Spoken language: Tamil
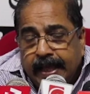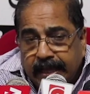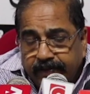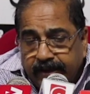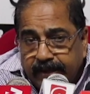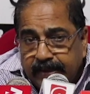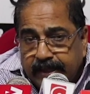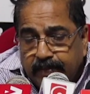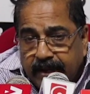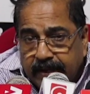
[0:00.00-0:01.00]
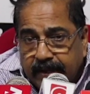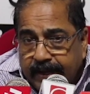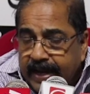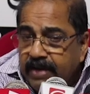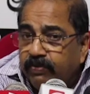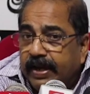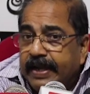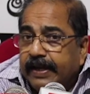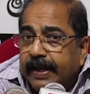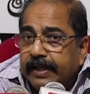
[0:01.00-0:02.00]
ஆகவே இந்த மக்கள் ஏன்
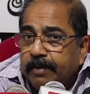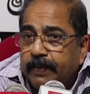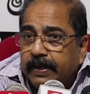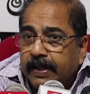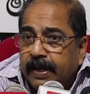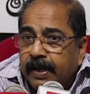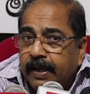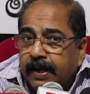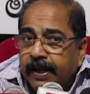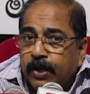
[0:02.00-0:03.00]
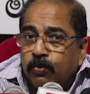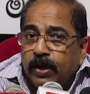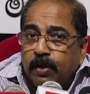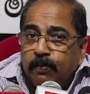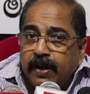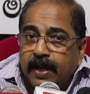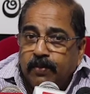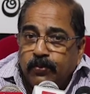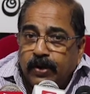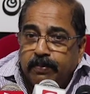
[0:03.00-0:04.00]
விரட்டி அடிக்கப்பட்டார்கள் ஏன்
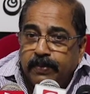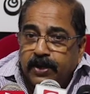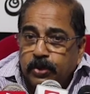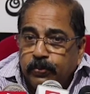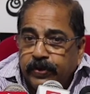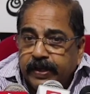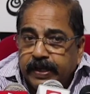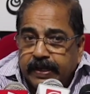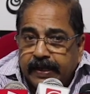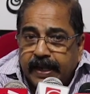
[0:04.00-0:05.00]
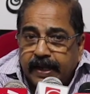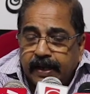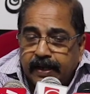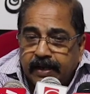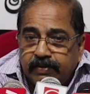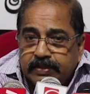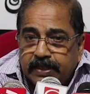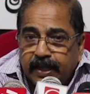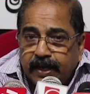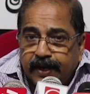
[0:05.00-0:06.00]
உலகமெல்லாம் புலம்பெயர்ந்து போய் இருக்கிறார்கள் என்ற
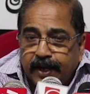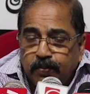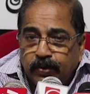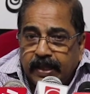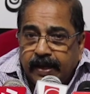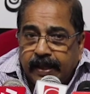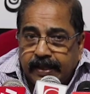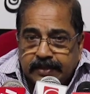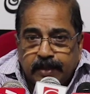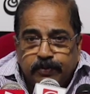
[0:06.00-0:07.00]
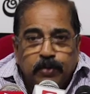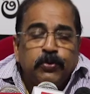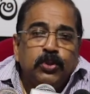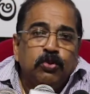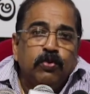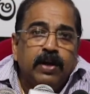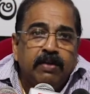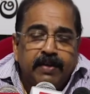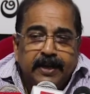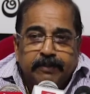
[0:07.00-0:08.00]
விஷயங்களை முதல் அலிசப்டி புரிந்து
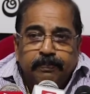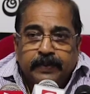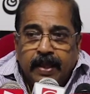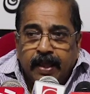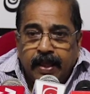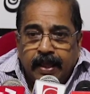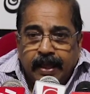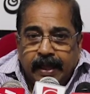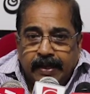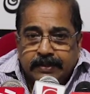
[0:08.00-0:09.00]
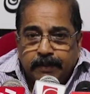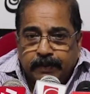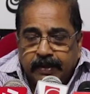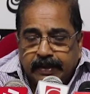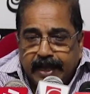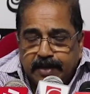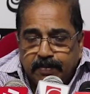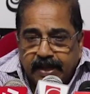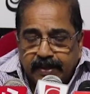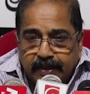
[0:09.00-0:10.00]
கொள்ள வேண்டும் அலிசப்டி
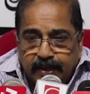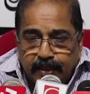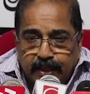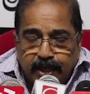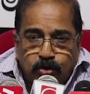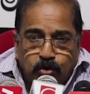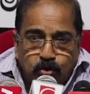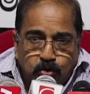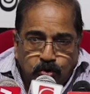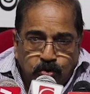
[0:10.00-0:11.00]
தான் மாத்திரம்தான் ஒரு